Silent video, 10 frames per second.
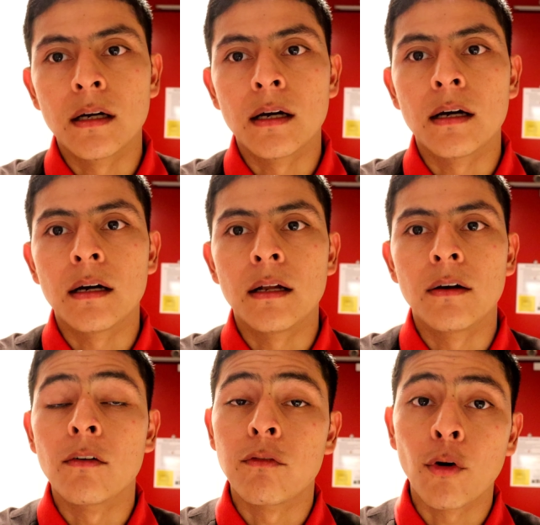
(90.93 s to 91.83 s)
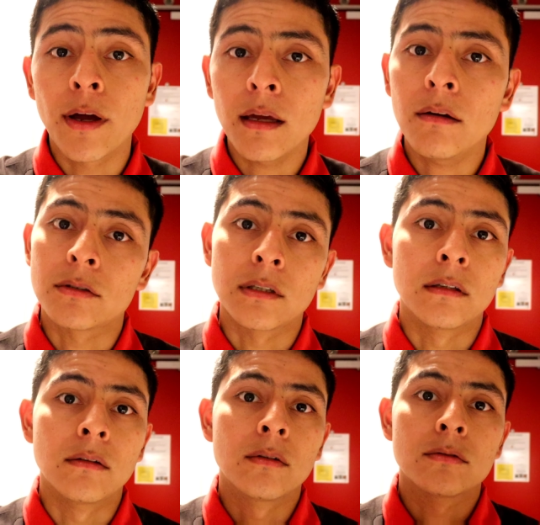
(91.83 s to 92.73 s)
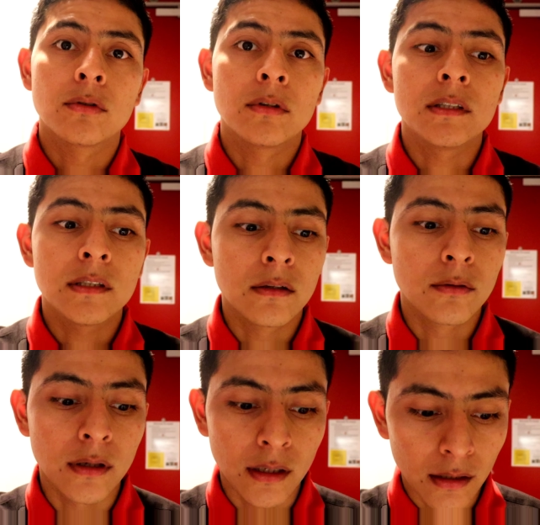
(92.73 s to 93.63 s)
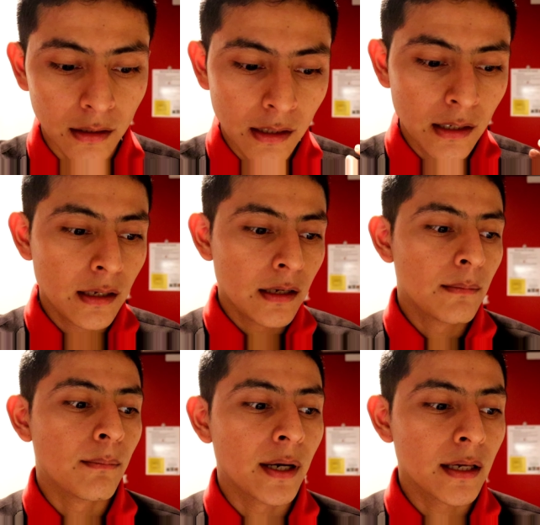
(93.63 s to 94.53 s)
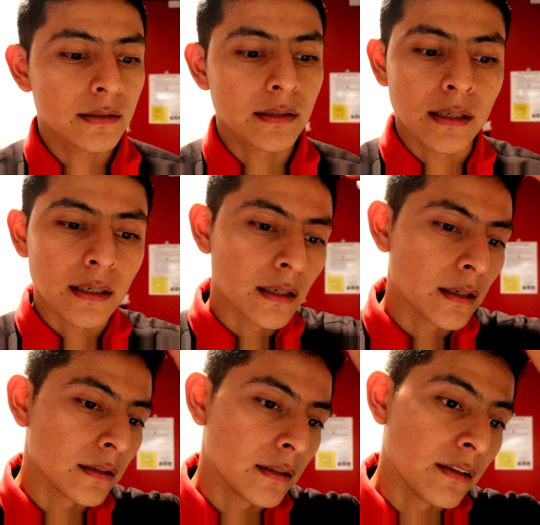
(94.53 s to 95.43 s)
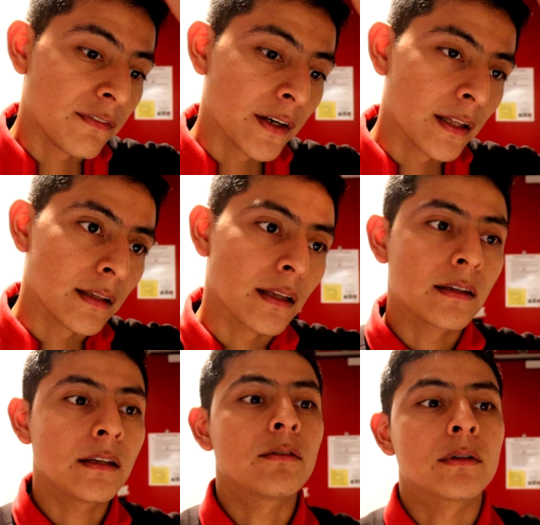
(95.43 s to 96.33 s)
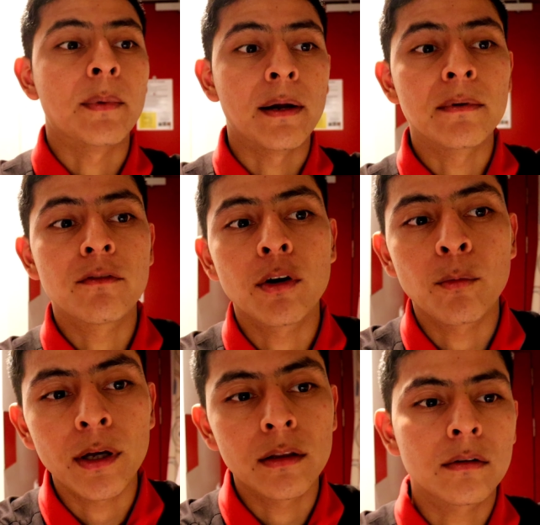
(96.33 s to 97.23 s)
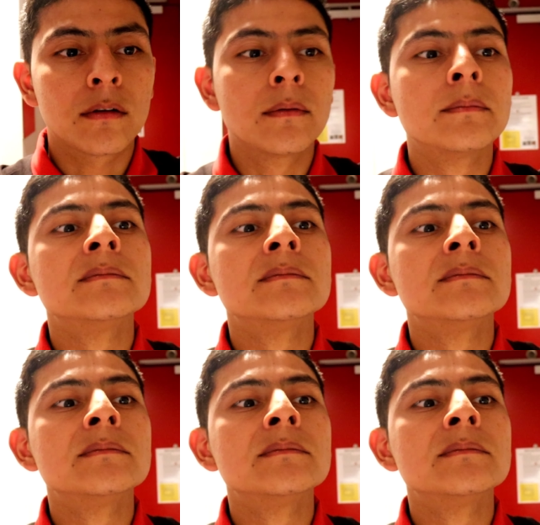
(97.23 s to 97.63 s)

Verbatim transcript: ah, lo fue. O sea, no estoy diciendo que vaya a ser diferente a ti. O sea, para mí fue bueno.